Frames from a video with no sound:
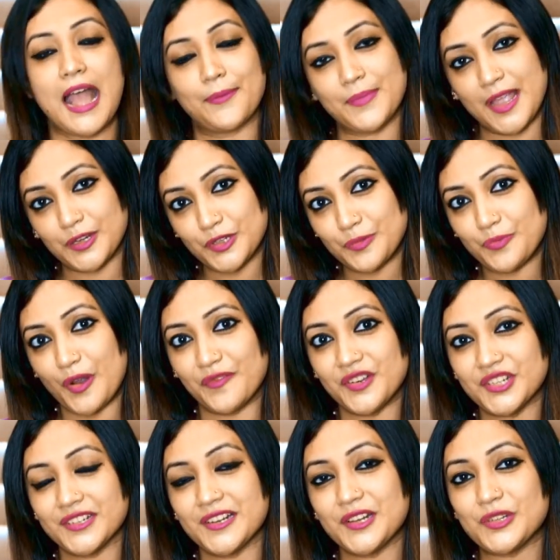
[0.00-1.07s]
আমি একজন
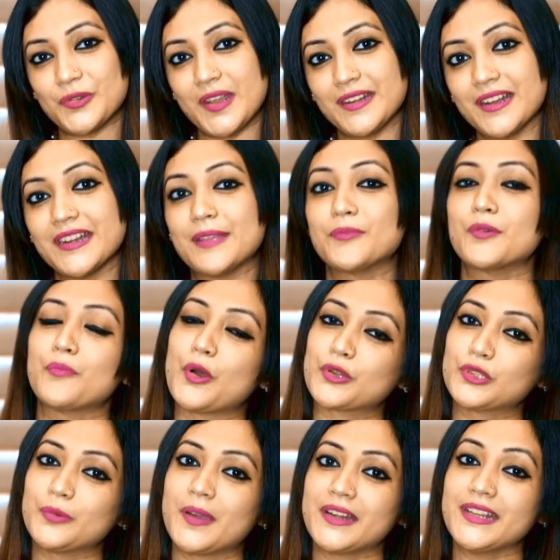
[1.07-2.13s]
প্রফেশনাল ট্রেনার এবং
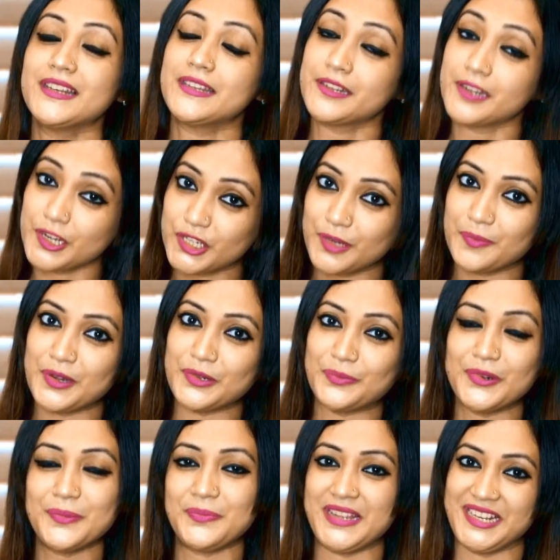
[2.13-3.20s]
বর্তমানে লিডারশিপের
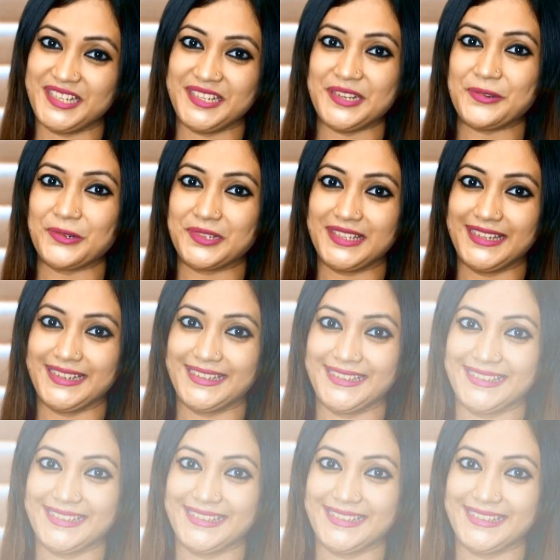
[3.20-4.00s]
উপর পিএইচডি করছি